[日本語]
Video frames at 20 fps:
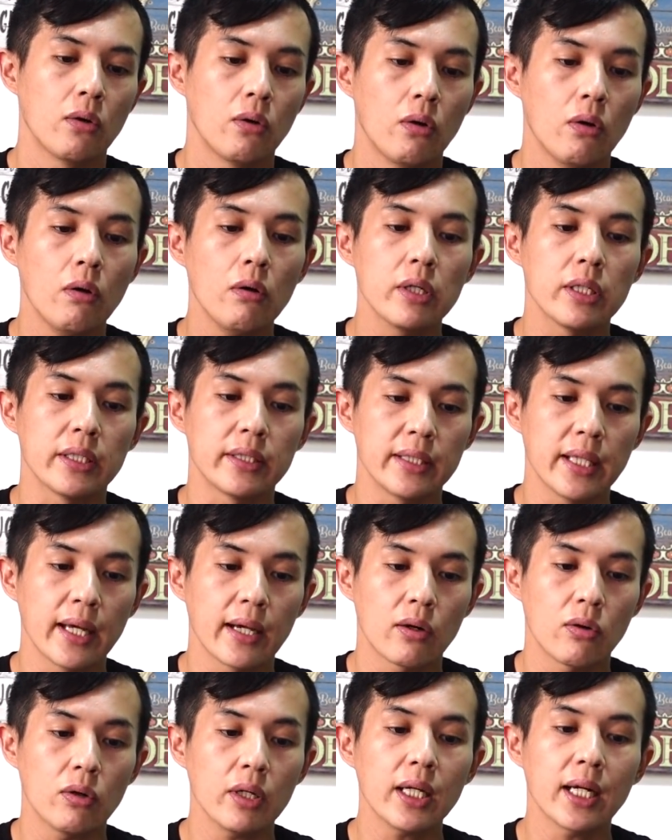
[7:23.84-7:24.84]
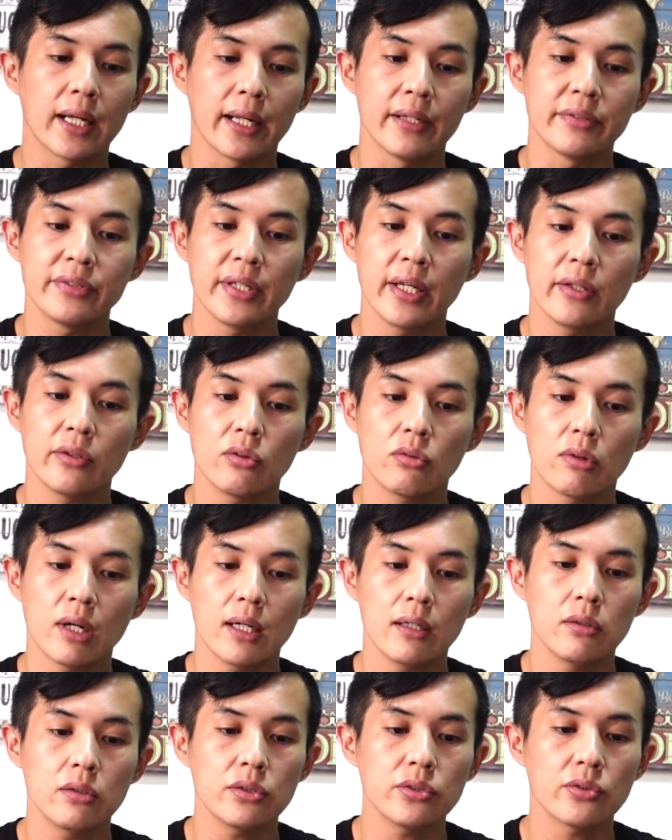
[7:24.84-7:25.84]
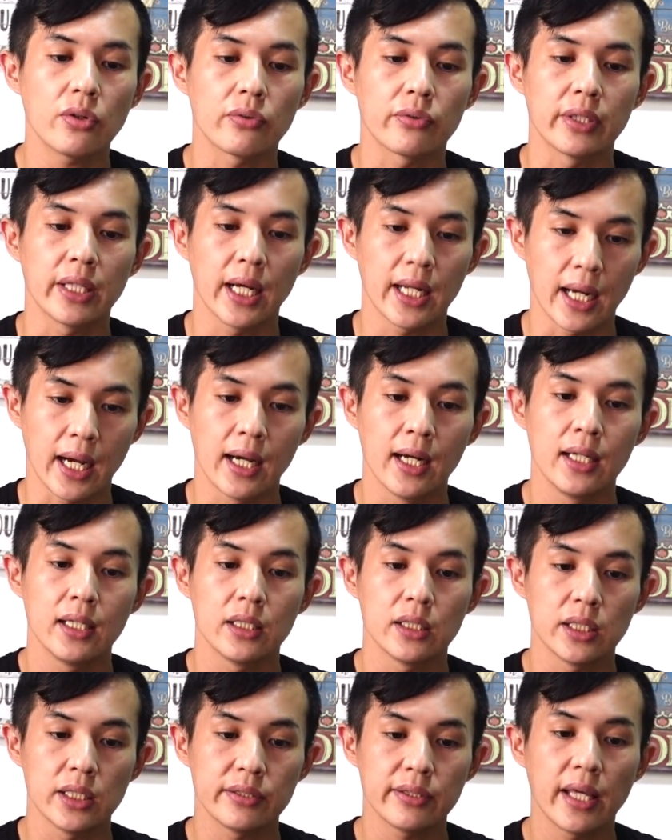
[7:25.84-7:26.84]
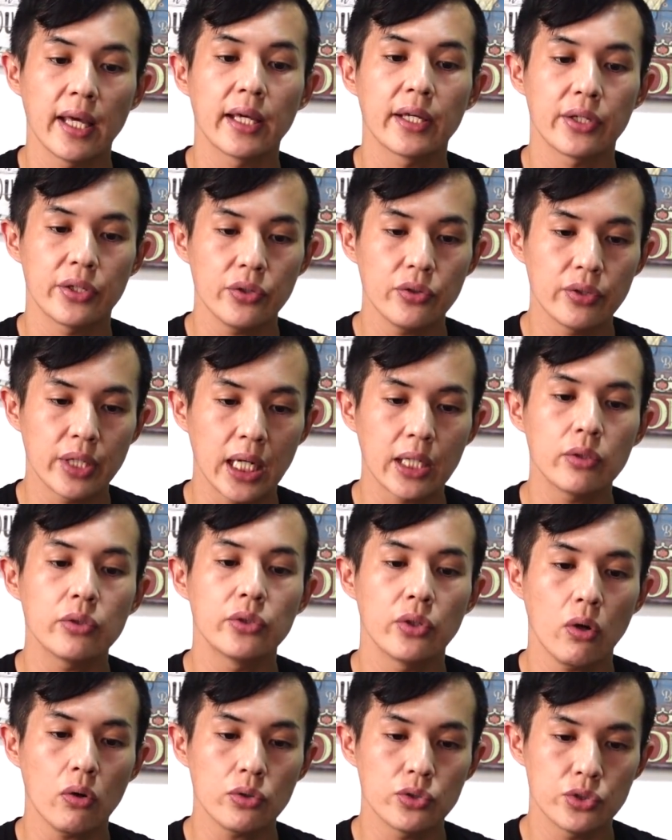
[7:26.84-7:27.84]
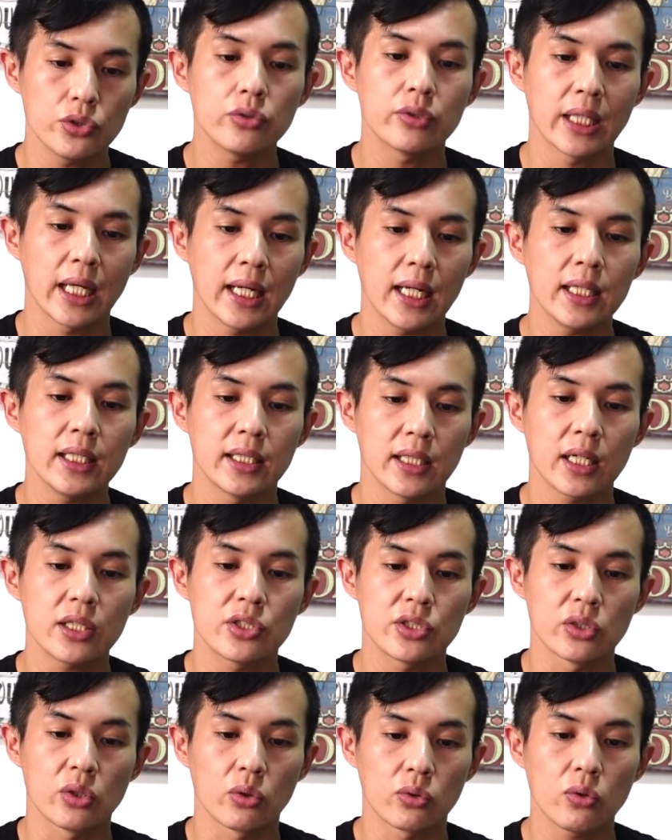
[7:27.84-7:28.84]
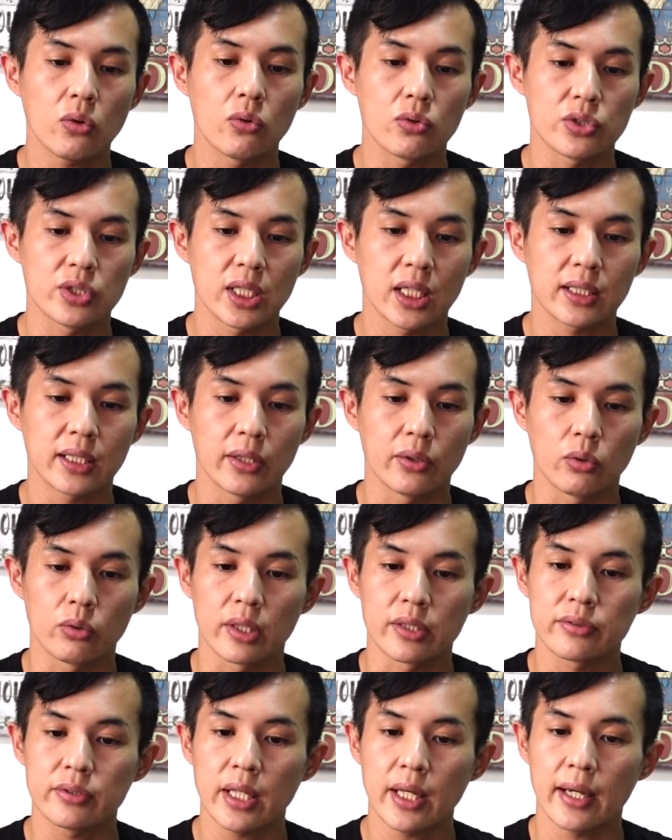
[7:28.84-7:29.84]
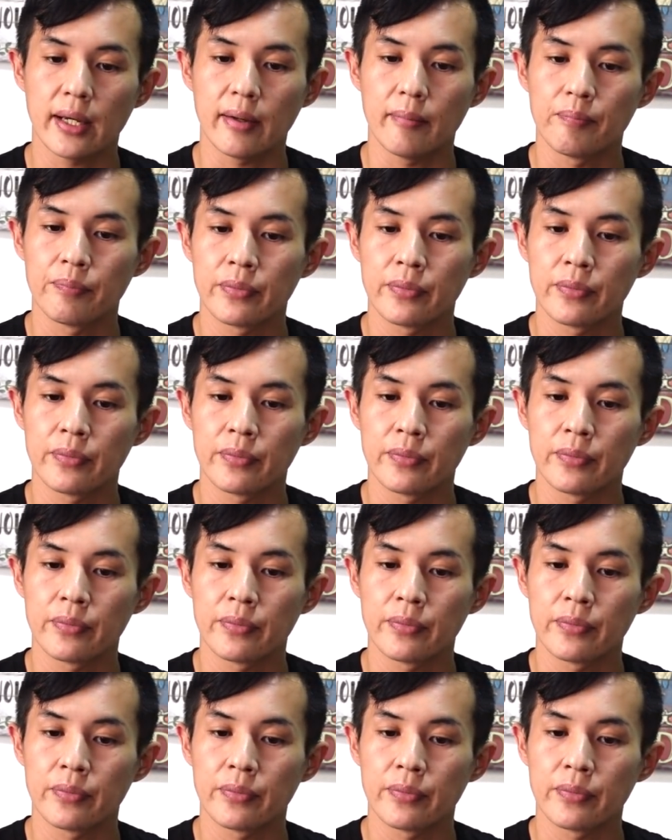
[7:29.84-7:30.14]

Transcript: ほいって、これがね、セントラルルゾンならにせんきゅうひゃくよんじゅうななにんが仕事を失ったようですね。